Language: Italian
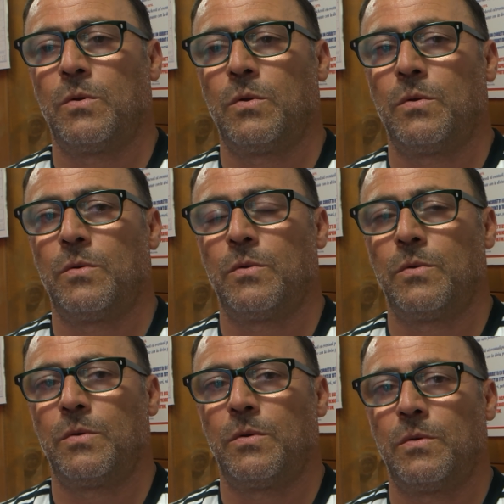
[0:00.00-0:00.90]
l'organico
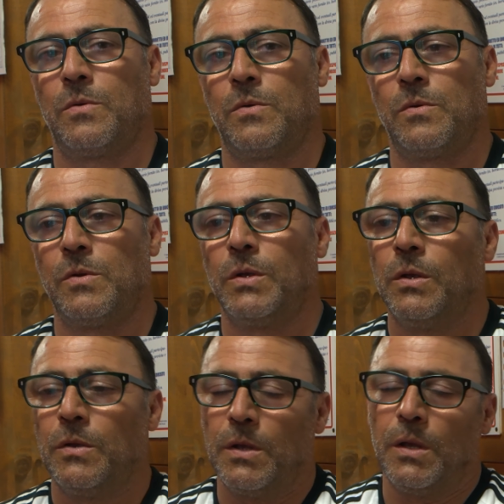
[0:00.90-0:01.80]
è a posto così?
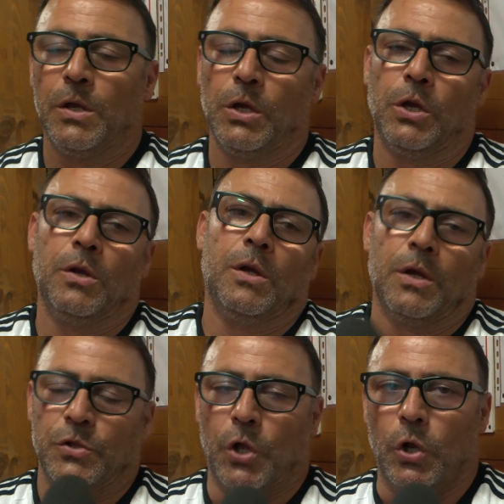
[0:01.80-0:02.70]

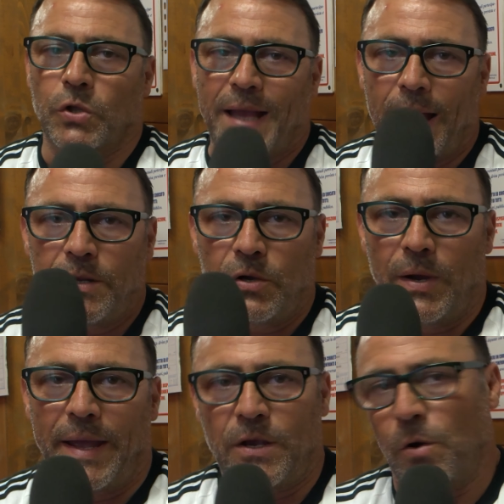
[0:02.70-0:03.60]
No,
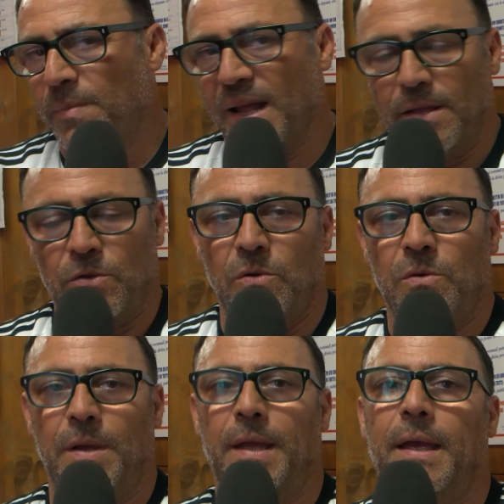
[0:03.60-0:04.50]
l'organico è completo.
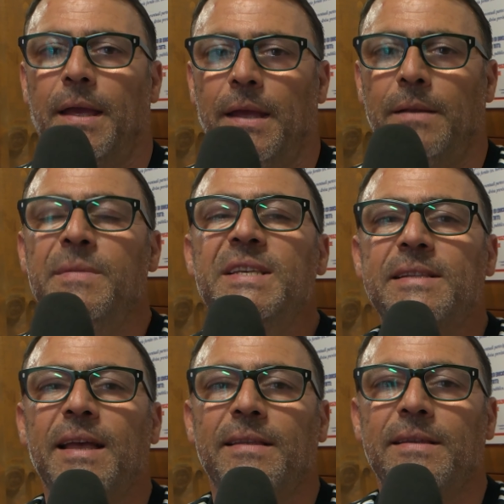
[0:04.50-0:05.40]
E il
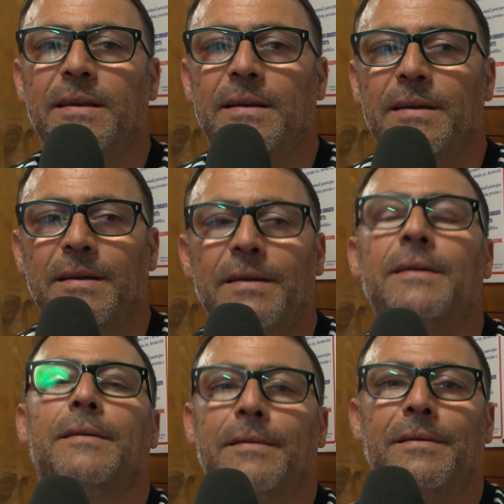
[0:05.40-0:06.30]
mister
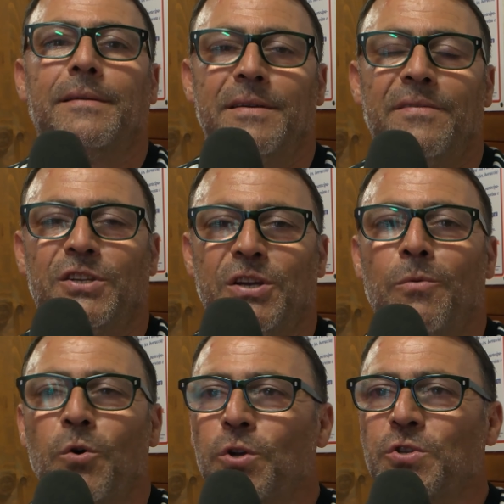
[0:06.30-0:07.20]
eh, gli
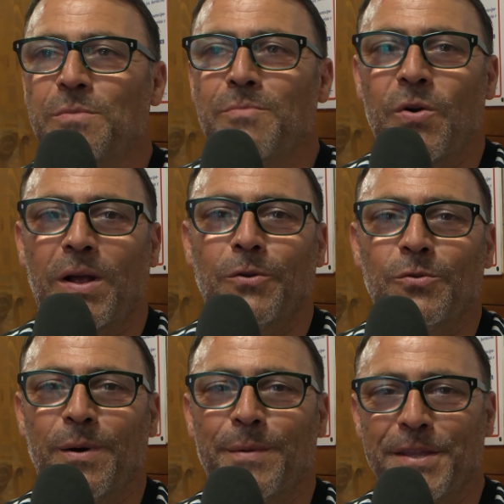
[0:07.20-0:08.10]
facciamo un grosso in bocca al
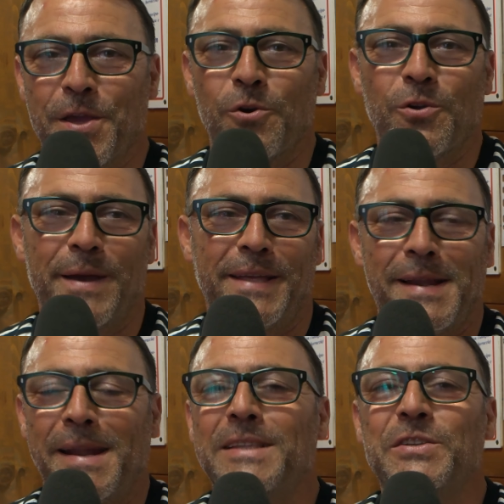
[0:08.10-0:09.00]
lupo per gli europei
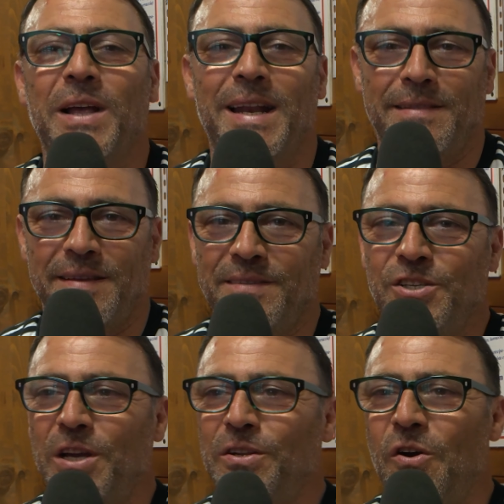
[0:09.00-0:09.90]
della nazionale under
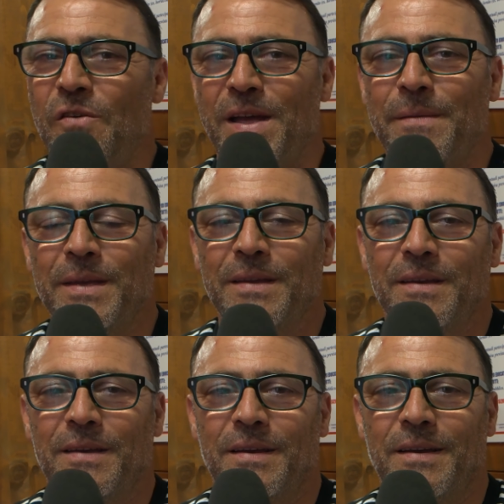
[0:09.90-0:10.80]
19.
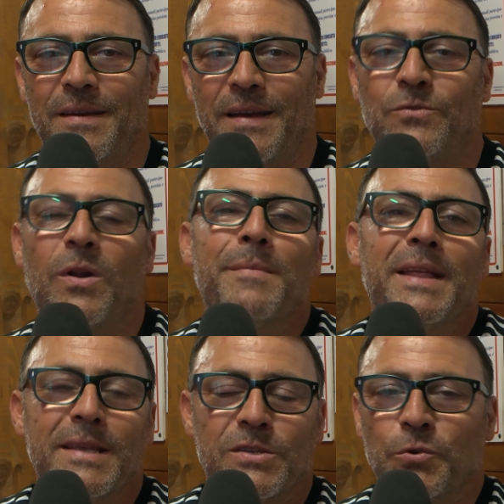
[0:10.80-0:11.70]
Eh,
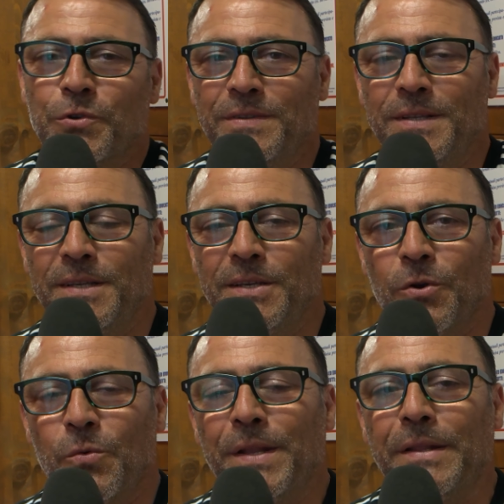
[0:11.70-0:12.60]
attualmente sono in
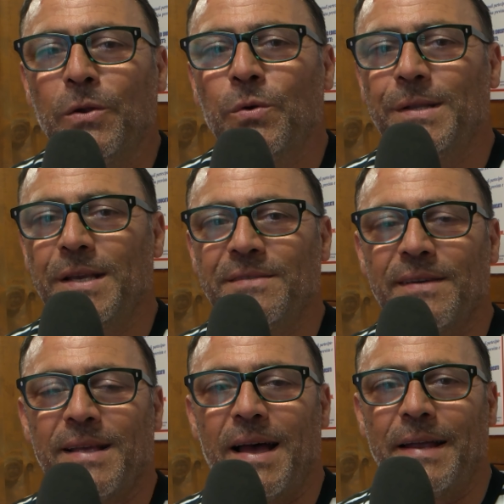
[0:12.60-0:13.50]
ritiro, quindi lui
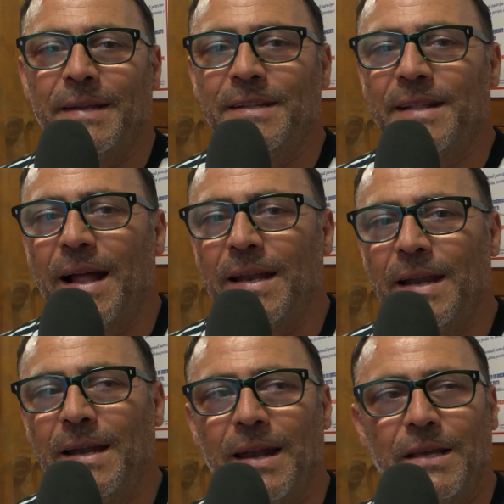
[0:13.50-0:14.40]
rientrerà in
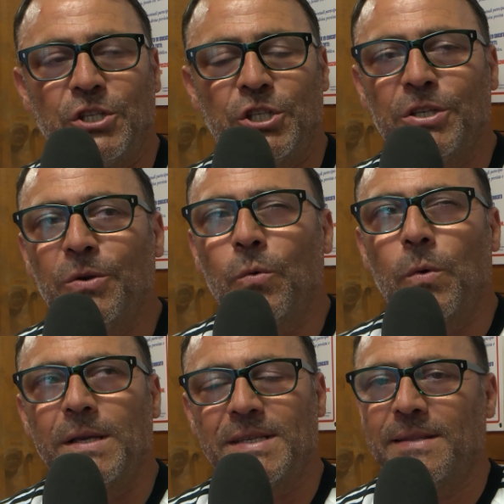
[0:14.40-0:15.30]
Italia il
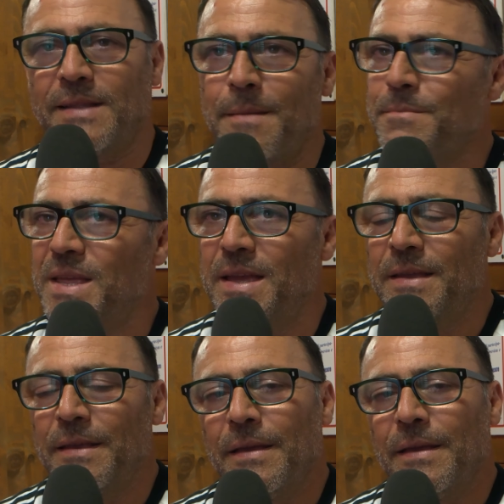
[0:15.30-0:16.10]
5 settembre